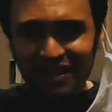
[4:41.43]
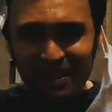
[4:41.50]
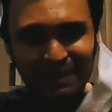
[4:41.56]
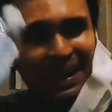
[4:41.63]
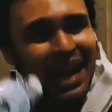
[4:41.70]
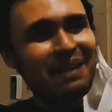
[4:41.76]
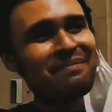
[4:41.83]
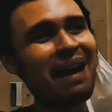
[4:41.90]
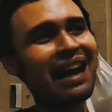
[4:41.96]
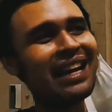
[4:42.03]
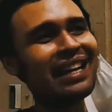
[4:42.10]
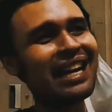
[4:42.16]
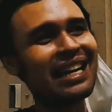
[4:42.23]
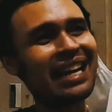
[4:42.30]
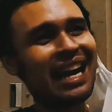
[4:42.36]
สำคัญมากเล
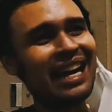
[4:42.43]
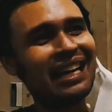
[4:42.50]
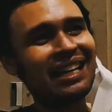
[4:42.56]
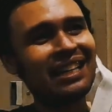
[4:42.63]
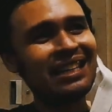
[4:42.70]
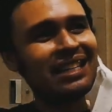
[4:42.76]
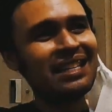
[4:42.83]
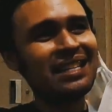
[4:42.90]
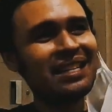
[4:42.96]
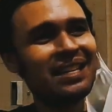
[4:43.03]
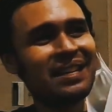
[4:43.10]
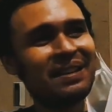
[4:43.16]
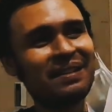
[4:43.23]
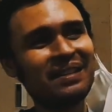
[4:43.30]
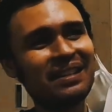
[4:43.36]
ยนะการ
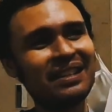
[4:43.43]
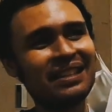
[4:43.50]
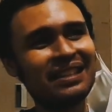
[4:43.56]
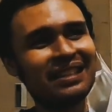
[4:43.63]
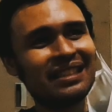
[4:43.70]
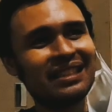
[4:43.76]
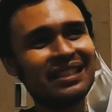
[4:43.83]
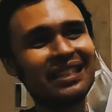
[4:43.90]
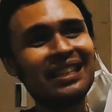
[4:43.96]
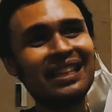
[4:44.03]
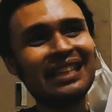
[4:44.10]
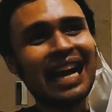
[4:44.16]
คือ